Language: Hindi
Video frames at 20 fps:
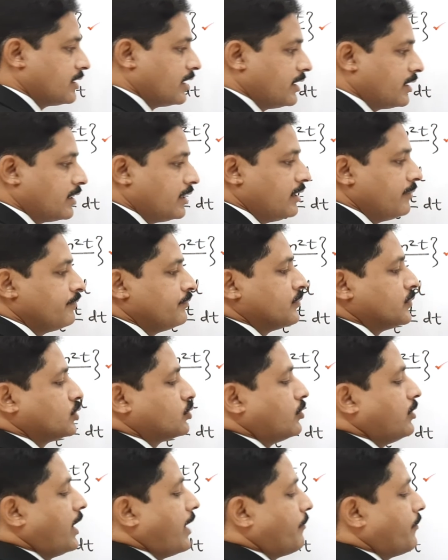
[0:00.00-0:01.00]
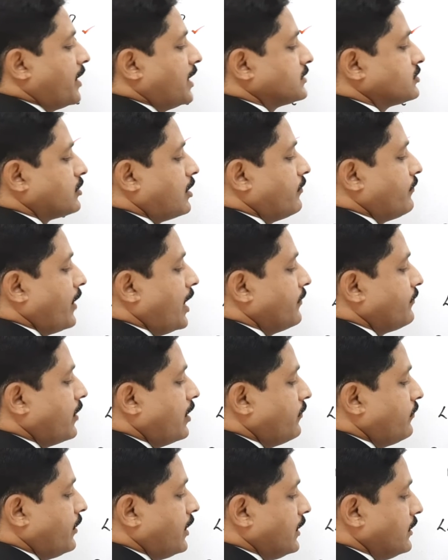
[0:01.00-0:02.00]
चेक करेंगे तो लैप्लस ऑफ एफ
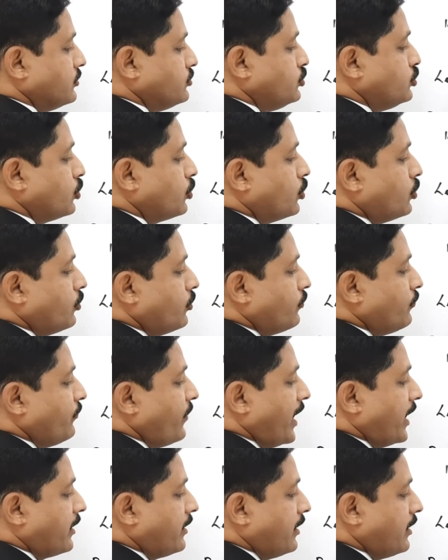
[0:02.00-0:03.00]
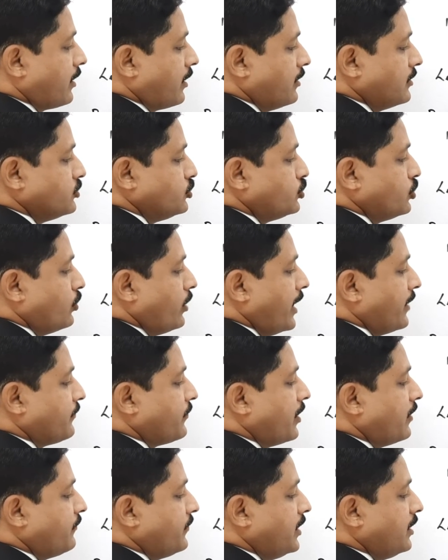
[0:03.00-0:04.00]
ऑफ टी जो फैक्टर जो
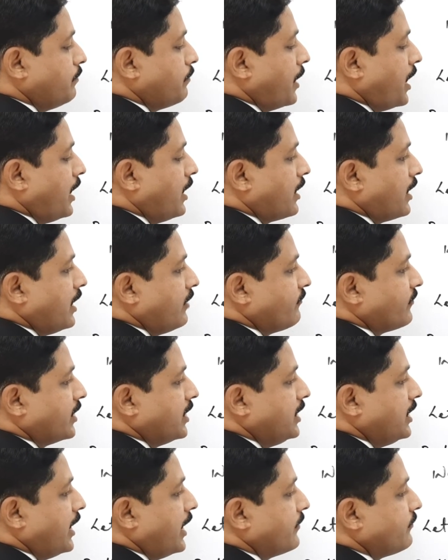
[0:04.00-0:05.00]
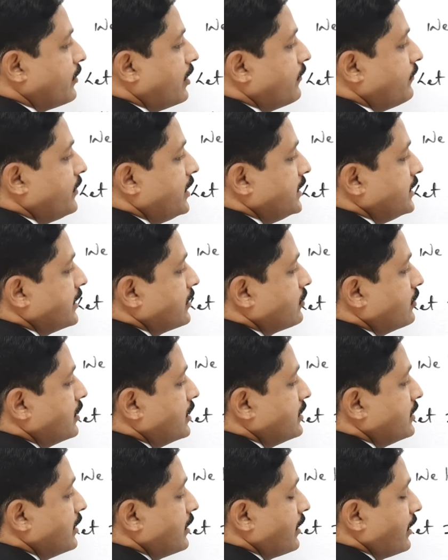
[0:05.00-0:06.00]
एफ ऑफ टी बाहर है वही एफ ऑफ टी देखो
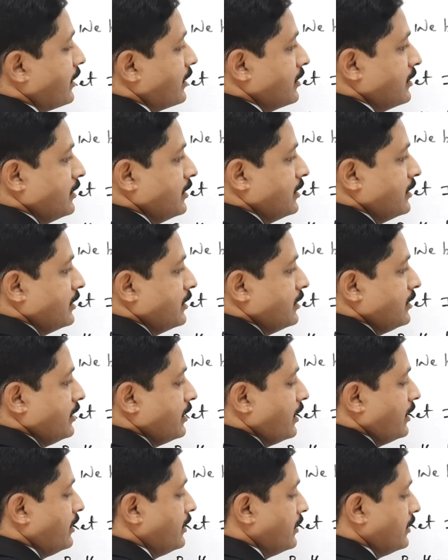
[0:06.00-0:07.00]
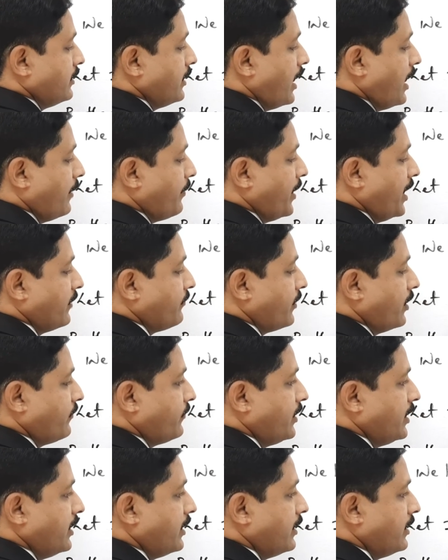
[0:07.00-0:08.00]
अंदर है ठीक है यहां पे एफ
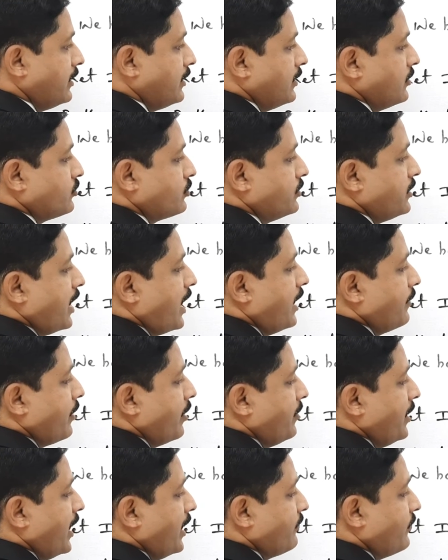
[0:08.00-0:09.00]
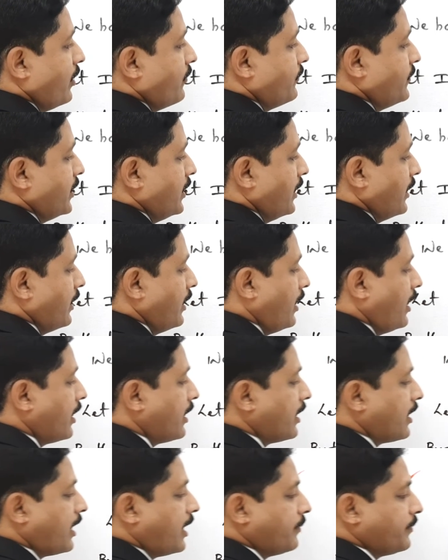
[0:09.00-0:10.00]
ऑफ टी है तो यहां पे भी एफ ऑफ टी है
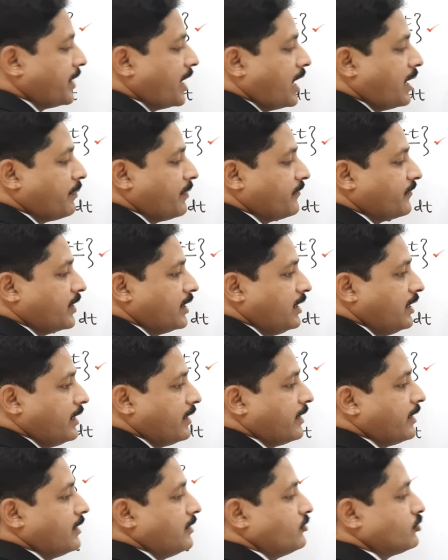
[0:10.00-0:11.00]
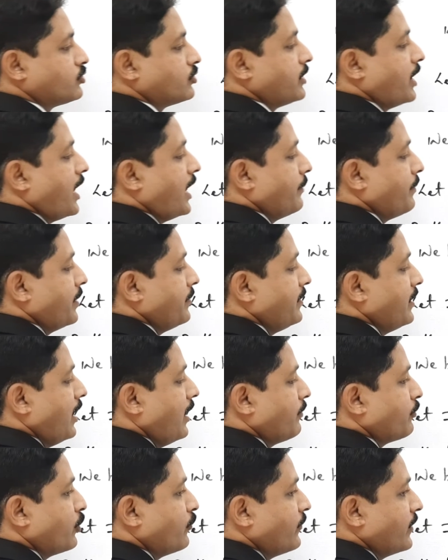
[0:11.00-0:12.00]
अगर आप यहां पे वन लेंगे तो यहां पे भी
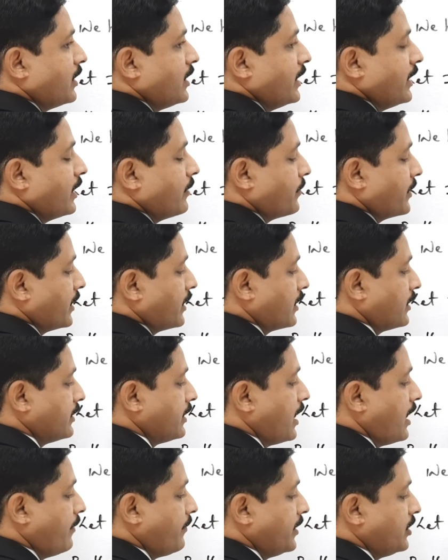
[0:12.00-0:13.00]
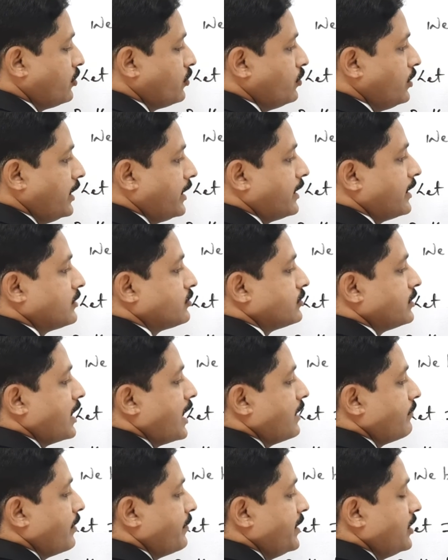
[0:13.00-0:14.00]
आपको वन लेना पड़ेगा यहां पे टू लेंगे तो
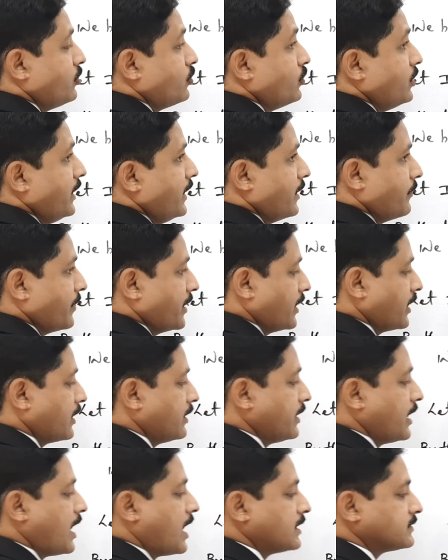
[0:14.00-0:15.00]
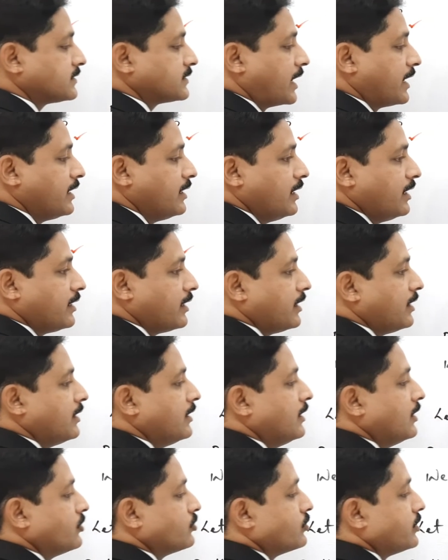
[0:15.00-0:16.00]
यहां पे भी टू लेना पड़ेगा यहां साइन लेंगे
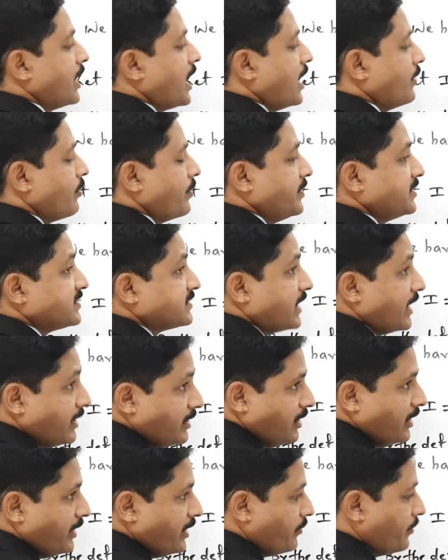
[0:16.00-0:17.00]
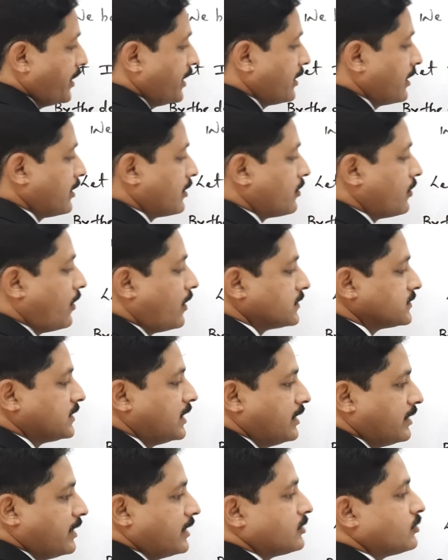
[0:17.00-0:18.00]
तो यहां पे भी साइन लेना पड़ेगा
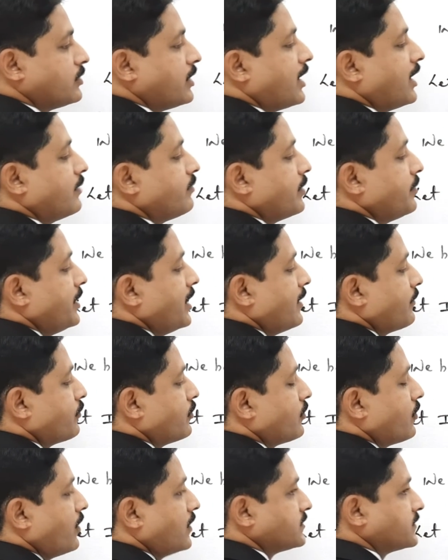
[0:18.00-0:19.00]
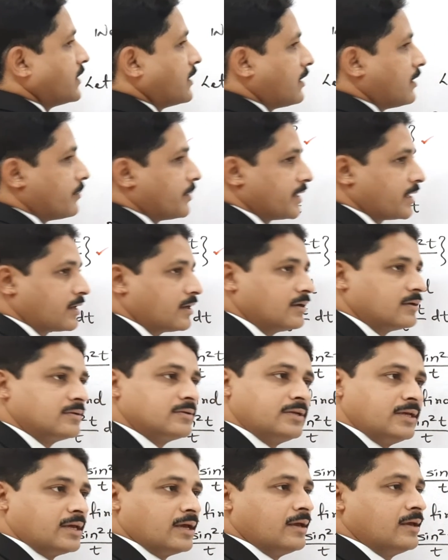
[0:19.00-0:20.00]
कॉस लेंगे तो यहां पे भी आपको कॉस करना पड़ेगा
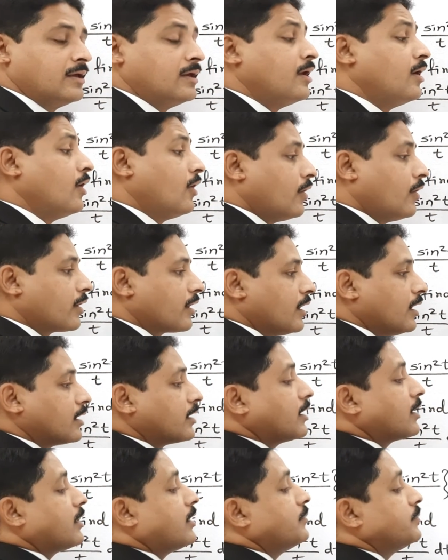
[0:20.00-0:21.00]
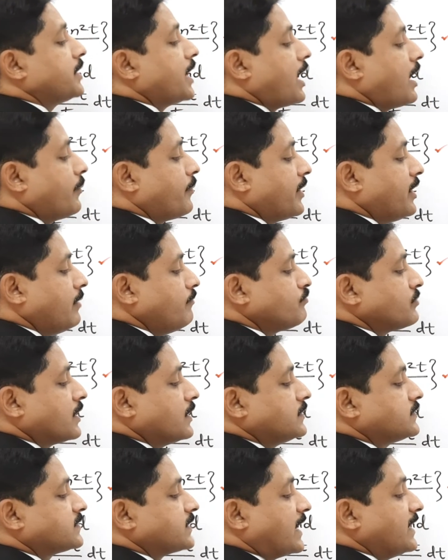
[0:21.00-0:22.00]
ठीक है और अगर हम यहां पे
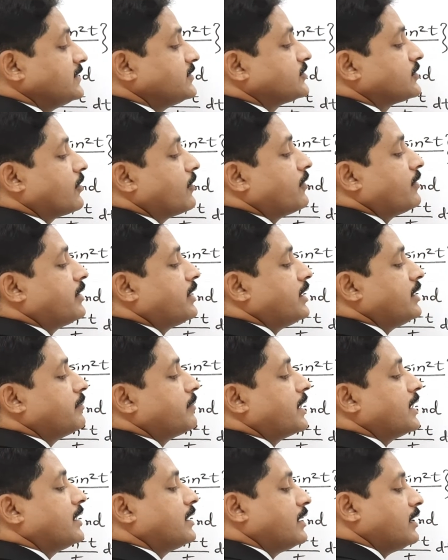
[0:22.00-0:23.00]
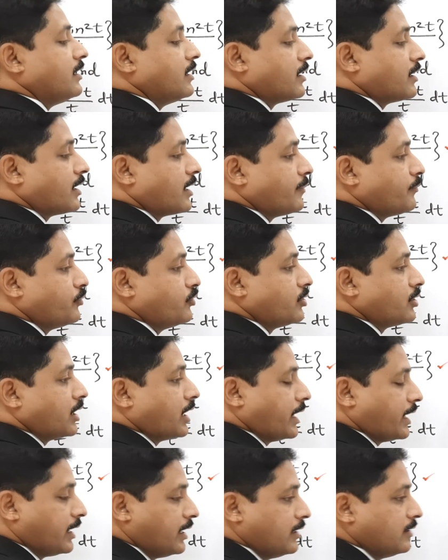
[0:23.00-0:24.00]
साइन स्क्योर टी बाई टी अगर आप पुट
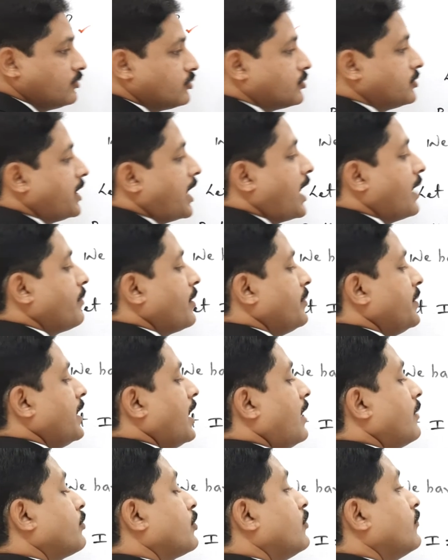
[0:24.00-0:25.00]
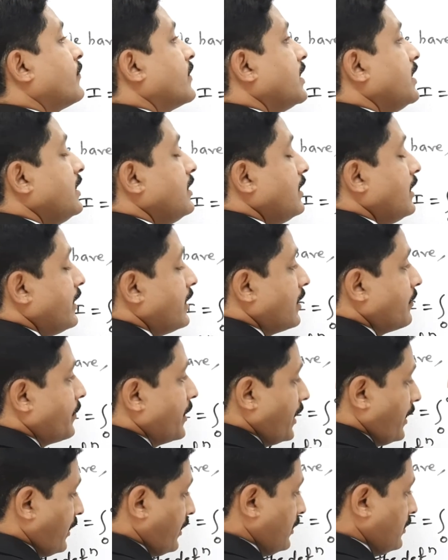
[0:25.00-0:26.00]
करेंगे तो यहां पे भी आपको वही लेना
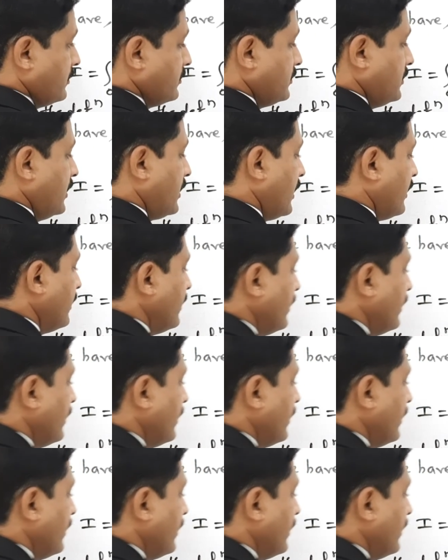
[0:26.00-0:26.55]
पड़ेगा ठीक